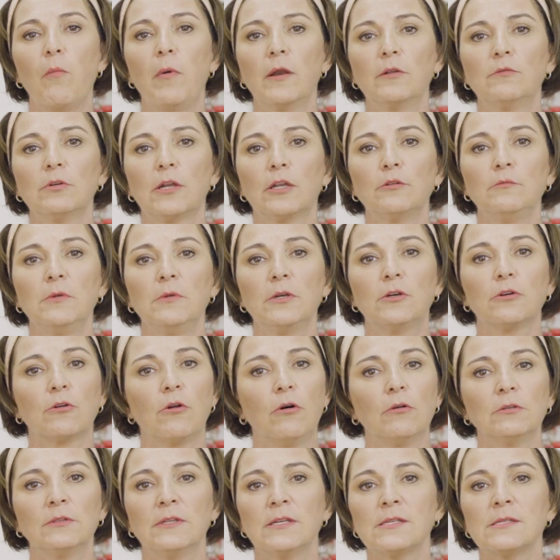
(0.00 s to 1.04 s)
cobertura no
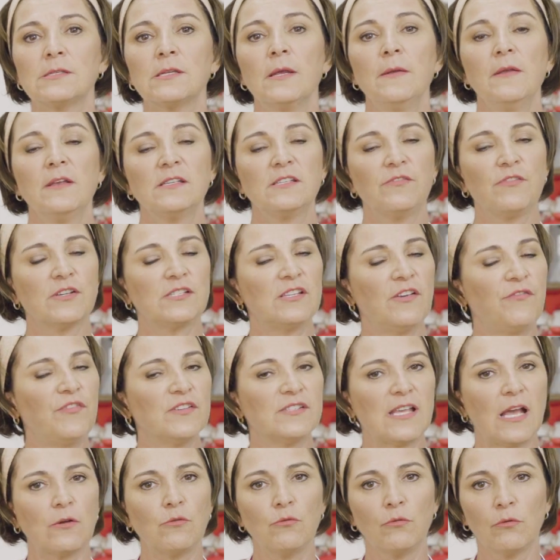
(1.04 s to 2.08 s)
micro-ondas, se você
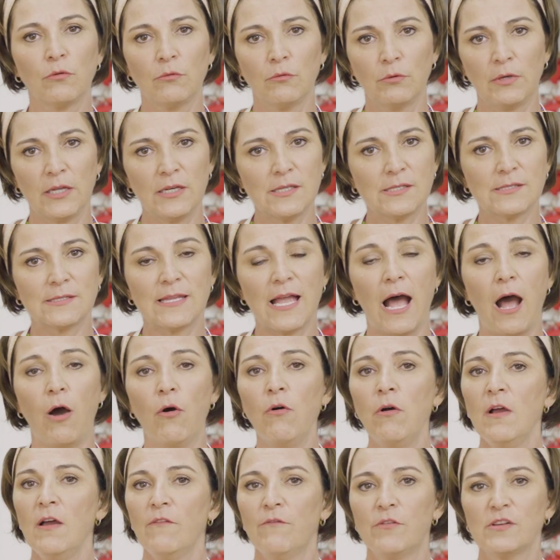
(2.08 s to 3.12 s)
fizer com o
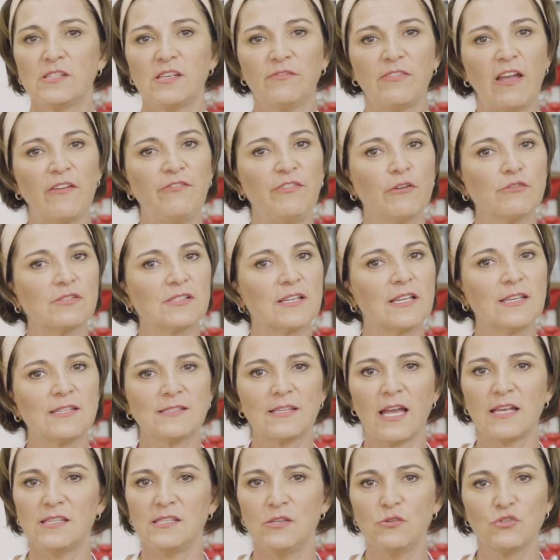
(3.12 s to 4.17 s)
cristal, você vai ver os
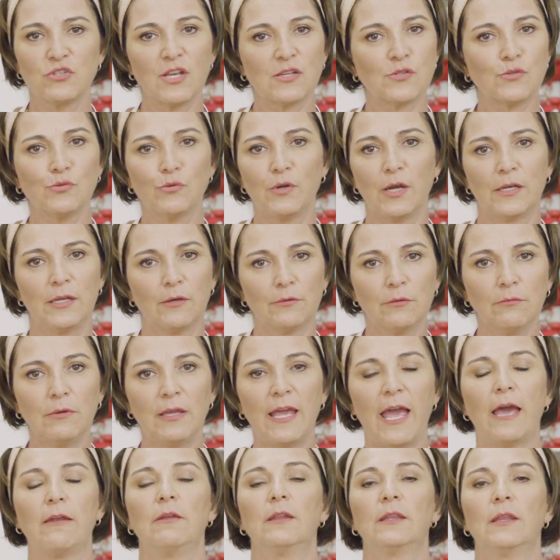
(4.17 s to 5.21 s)
cristalzinhos de açúcar. E eu não
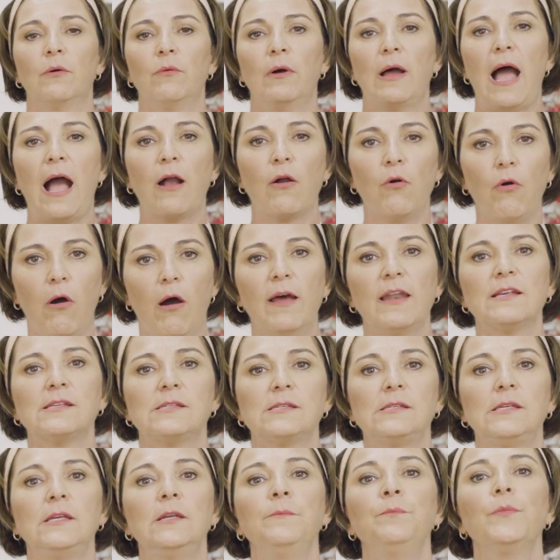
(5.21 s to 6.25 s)
quero. Então, agora
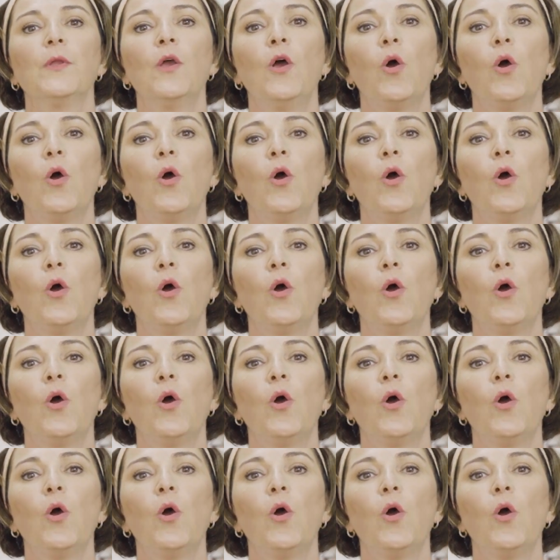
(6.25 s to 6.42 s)
sim,